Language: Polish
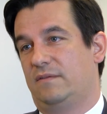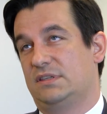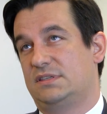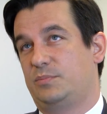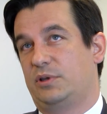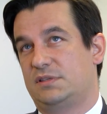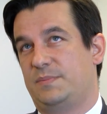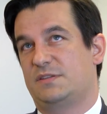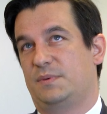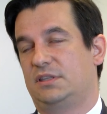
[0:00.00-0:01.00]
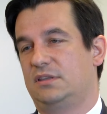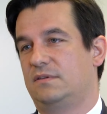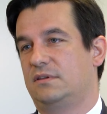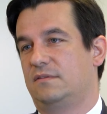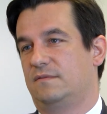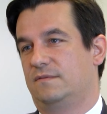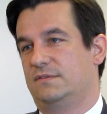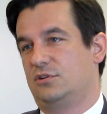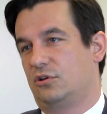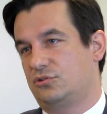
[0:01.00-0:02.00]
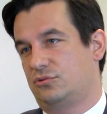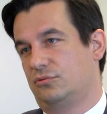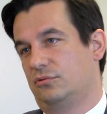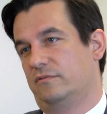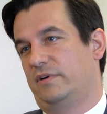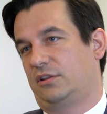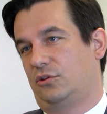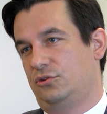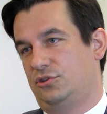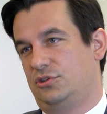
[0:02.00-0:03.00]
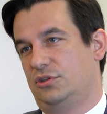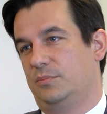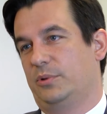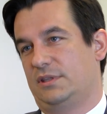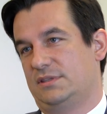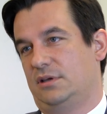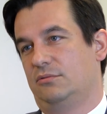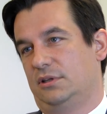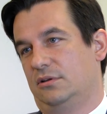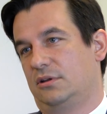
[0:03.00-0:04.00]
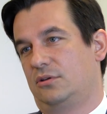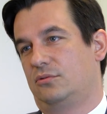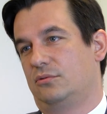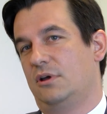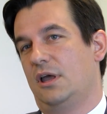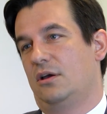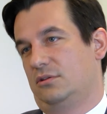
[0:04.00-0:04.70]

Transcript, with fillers: więc z perspektywy wzrostu wartości i potencjału tego rynku